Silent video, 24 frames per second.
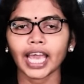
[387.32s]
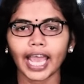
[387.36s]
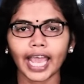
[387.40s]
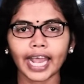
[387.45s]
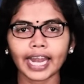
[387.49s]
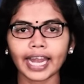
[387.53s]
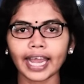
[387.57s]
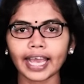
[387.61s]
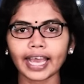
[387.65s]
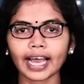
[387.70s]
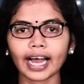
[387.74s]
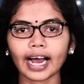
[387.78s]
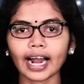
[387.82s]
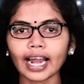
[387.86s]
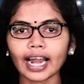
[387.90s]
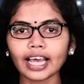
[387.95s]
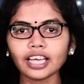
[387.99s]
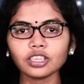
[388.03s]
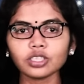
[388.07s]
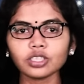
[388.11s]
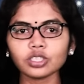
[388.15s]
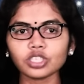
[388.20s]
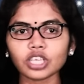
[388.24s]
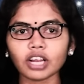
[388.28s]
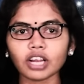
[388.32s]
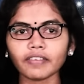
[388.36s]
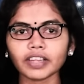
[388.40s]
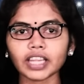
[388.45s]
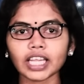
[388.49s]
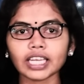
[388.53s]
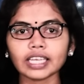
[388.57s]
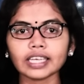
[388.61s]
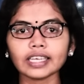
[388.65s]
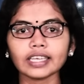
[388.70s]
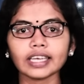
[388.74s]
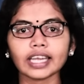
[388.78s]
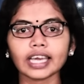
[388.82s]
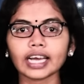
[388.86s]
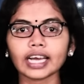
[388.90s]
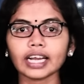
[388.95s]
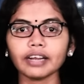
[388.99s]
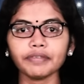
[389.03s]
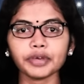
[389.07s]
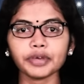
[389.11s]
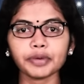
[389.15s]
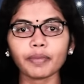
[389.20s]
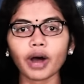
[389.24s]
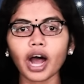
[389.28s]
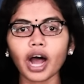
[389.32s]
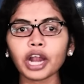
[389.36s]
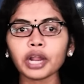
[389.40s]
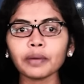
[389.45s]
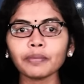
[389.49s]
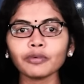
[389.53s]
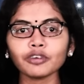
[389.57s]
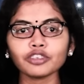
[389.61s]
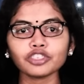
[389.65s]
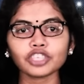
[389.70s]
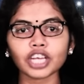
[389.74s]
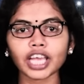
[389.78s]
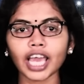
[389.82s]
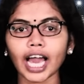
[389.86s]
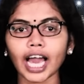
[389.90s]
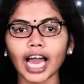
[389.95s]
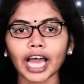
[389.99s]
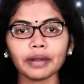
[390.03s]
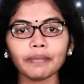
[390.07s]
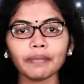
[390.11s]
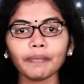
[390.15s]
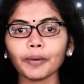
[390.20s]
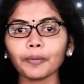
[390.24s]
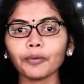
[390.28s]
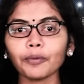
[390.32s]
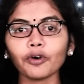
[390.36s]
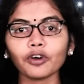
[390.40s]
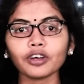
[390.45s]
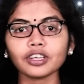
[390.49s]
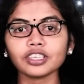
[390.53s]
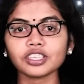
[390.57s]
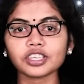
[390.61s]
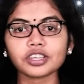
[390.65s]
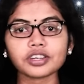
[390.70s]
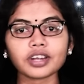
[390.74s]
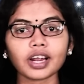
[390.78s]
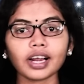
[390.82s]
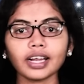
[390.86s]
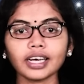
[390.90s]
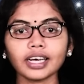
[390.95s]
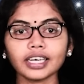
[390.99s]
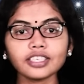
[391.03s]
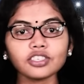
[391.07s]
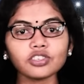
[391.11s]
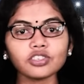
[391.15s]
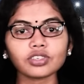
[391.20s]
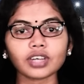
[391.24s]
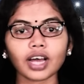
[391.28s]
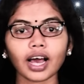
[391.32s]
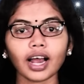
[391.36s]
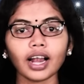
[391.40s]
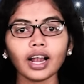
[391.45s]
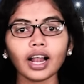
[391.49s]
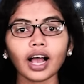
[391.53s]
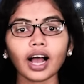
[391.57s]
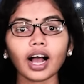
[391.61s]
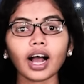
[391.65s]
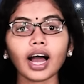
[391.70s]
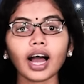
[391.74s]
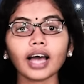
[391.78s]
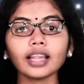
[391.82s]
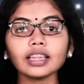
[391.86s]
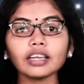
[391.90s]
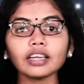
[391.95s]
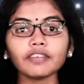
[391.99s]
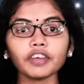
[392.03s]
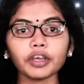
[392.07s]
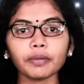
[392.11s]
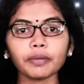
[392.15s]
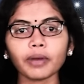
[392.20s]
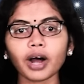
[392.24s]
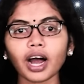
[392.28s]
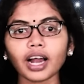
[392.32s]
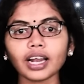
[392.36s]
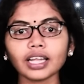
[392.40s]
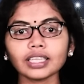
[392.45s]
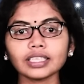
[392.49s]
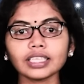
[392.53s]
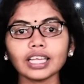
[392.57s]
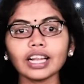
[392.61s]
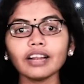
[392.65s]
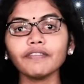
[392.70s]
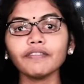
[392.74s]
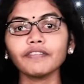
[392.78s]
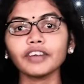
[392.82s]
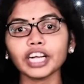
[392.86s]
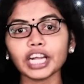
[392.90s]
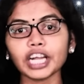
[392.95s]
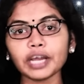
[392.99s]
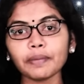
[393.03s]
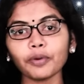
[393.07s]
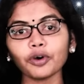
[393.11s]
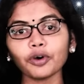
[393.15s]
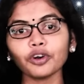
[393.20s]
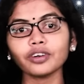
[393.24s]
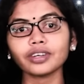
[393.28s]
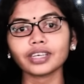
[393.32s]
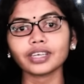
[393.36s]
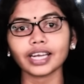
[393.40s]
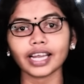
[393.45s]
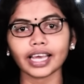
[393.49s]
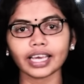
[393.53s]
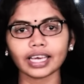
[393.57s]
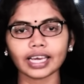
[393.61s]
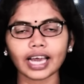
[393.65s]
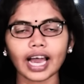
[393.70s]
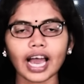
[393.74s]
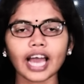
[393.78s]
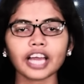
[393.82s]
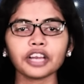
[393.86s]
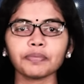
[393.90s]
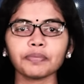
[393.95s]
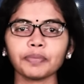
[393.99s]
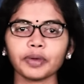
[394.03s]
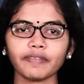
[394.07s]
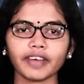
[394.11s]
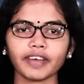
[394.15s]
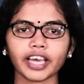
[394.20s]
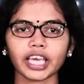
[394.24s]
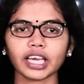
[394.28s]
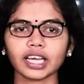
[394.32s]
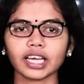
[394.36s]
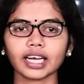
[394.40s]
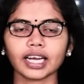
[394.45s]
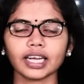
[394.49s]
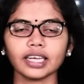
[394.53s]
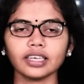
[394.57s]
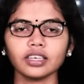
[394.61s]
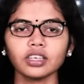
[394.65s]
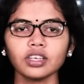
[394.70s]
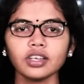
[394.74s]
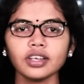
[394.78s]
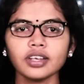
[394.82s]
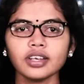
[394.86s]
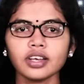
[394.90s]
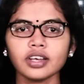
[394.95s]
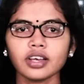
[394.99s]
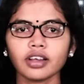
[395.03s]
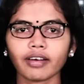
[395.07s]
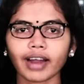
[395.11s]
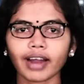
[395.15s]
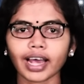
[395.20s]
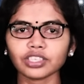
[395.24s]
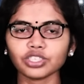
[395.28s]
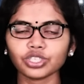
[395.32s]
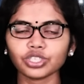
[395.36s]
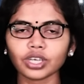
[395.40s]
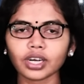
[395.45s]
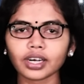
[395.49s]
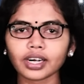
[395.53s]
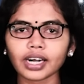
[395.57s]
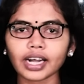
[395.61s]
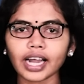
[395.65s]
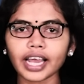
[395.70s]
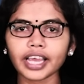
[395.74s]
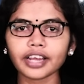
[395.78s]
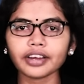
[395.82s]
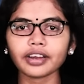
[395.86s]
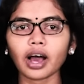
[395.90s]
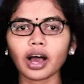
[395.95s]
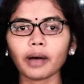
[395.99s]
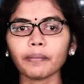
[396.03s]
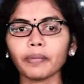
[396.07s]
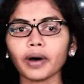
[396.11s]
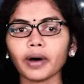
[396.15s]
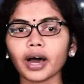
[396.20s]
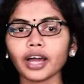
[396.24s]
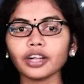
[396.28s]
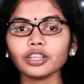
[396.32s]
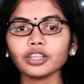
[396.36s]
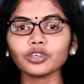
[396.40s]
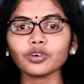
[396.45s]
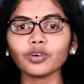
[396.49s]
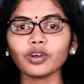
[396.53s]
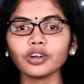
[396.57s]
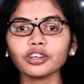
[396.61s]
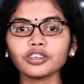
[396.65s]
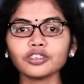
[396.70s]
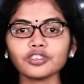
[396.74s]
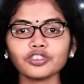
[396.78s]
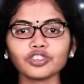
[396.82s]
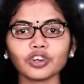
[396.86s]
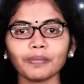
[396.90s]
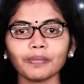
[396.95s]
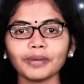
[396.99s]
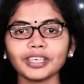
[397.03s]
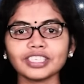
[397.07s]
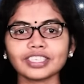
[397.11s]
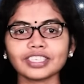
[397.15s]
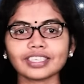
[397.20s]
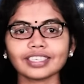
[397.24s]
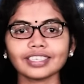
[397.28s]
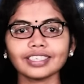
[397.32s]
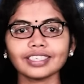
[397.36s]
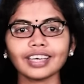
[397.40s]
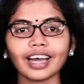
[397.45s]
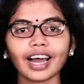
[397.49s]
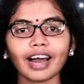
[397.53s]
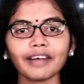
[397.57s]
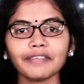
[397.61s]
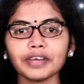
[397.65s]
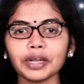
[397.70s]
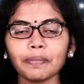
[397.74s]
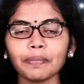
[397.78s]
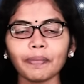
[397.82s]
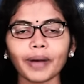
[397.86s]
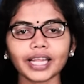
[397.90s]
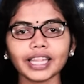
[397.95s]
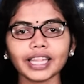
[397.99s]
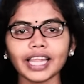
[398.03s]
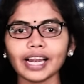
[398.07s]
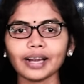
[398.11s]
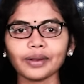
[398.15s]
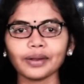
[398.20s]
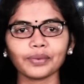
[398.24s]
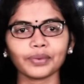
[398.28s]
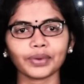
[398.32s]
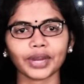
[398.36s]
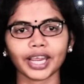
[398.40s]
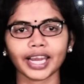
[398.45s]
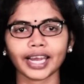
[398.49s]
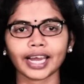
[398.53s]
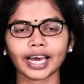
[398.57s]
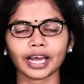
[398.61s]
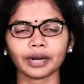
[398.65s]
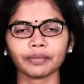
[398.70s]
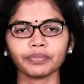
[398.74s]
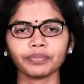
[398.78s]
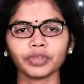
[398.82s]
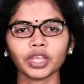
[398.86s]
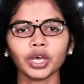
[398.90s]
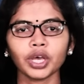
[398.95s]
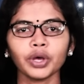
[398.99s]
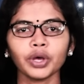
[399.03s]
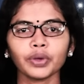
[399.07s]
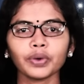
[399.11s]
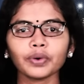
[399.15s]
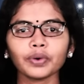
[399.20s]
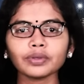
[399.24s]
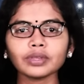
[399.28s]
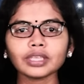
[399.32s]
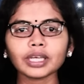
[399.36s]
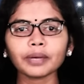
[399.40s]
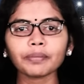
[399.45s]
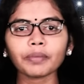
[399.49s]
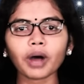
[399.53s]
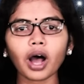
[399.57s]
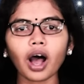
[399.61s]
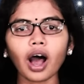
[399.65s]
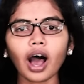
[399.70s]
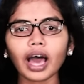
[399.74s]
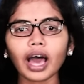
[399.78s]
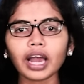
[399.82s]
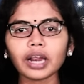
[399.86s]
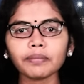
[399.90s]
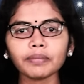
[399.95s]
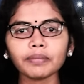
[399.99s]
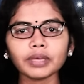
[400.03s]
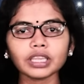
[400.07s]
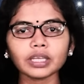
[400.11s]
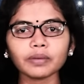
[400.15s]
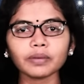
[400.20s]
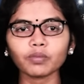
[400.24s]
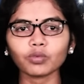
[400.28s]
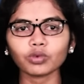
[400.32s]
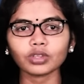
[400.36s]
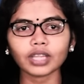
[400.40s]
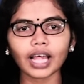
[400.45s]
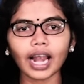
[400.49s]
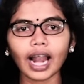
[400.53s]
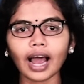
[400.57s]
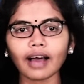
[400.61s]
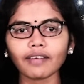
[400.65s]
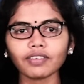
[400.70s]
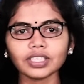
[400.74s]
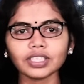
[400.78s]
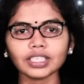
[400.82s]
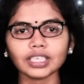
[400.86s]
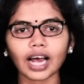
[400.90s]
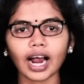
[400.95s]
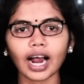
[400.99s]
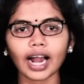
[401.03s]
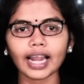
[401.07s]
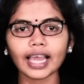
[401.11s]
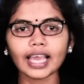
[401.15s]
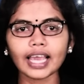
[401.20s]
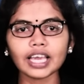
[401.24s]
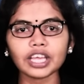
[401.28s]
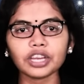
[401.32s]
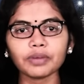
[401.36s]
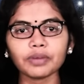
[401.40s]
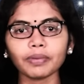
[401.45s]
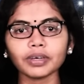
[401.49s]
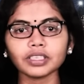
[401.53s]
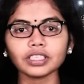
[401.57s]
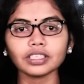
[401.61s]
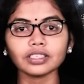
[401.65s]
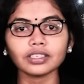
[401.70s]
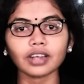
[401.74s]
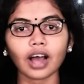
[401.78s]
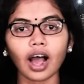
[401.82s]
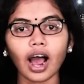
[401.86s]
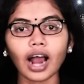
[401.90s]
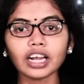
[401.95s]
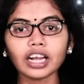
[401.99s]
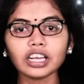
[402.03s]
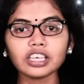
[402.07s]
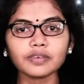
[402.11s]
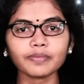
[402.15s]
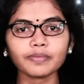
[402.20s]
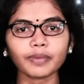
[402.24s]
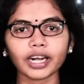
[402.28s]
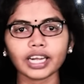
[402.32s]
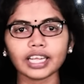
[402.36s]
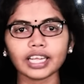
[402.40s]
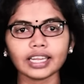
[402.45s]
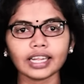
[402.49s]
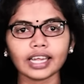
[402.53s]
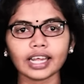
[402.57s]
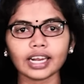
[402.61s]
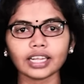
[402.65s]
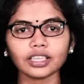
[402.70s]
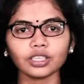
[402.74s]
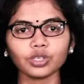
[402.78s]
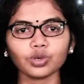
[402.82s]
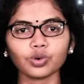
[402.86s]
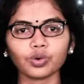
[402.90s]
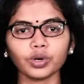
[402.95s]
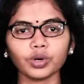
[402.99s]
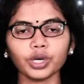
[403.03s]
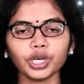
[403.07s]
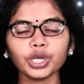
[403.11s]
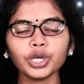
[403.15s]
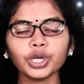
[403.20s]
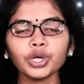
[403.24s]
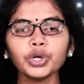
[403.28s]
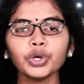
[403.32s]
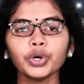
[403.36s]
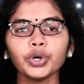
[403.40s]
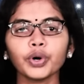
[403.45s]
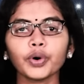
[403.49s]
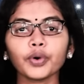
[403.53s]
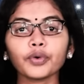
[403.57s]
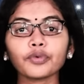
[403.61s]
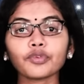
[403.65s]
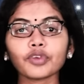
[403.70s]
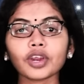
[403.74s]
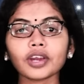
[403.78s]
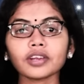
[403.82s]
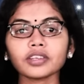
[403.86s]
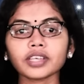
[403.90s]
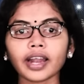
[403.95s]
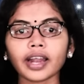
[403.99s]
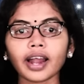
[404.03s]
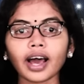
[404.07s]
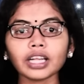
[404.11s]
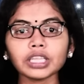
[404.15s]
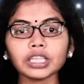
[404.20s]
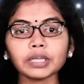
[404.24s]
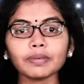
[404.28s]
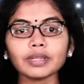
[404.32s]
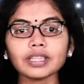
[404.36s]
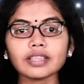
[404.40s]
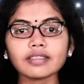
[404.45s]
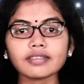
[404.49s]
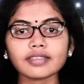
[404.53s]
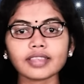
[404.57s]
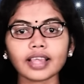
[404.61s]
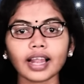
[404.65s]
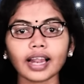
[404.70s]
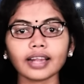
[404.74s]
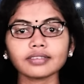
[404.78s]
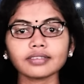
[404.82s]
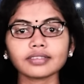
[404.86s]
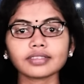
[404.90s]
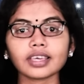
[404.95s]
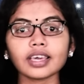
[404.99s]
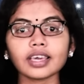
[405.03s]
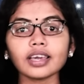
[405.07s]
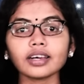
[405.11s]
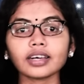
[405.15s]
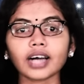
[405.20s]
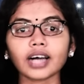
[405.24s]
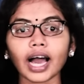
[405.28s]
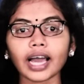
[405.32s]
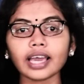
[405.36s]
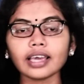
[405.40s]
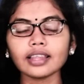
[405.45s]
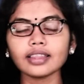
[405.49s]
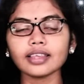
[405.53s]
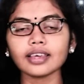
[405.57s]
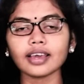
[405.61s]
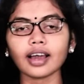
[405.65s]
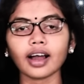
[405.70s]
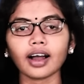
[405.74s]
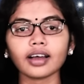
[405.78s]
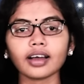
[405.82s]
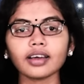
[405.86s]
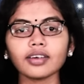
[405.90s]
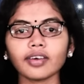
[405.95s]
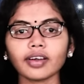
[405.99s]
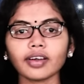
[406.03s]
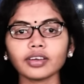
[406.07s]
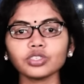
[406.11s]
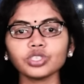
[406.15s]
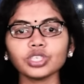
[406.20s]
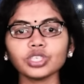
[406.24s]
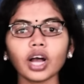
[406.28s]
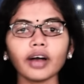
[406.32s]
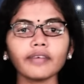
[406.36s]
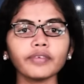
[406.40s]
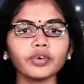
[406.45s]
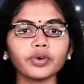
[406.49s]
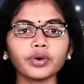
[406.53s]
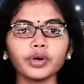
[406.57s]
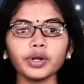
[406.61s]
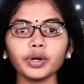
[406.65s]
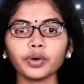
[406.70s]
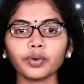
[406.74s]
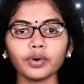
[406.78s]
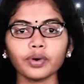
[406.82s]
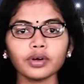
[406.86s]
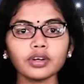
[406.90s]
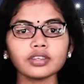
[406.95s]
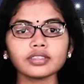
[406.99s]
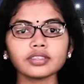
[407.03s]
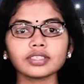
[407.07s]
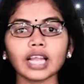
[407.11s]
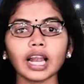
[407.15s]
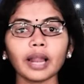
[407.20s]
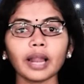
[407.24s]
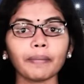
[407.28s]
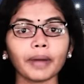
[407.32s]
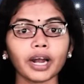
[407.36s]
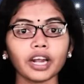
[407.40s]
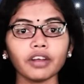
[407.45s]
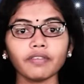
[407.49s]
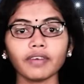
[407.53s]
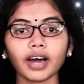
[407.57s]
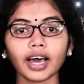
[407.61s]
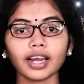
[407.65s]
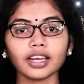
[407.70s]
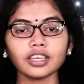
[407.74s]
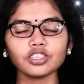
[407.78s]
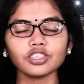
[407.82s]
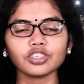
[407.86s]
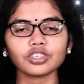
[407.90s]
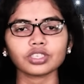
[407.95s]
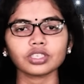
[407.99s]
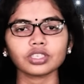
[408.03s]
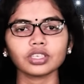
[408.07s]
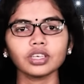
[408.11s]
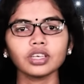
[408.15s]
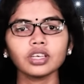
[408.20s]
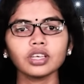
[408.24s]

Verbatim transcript: என்னை அழைத்து செல்வதற்கு நீங்கள் விமானம் ஒன்றை அனுப்ப போகின்றீர்கள் என்றால் அந்த விமானத்தில் வெடிபொருட்களை அனுப்பி வையுங்கள் ரஷ்யர்களை நாம் பார்த்து கொள்கின்றோம் என்று அவர் பதில் கூறினார் யுத்தம் ஆரம்பித்த முதலாவது நாளில் இருபத்தி நான்கு மணி நேரத்துக்குள் உக்ரைன் ஜனாதிபதி செலம்ஸ்கி கைதியாக ரஷ்யாவுக்குள் கொண்டு செல்லப்படுவார் என்று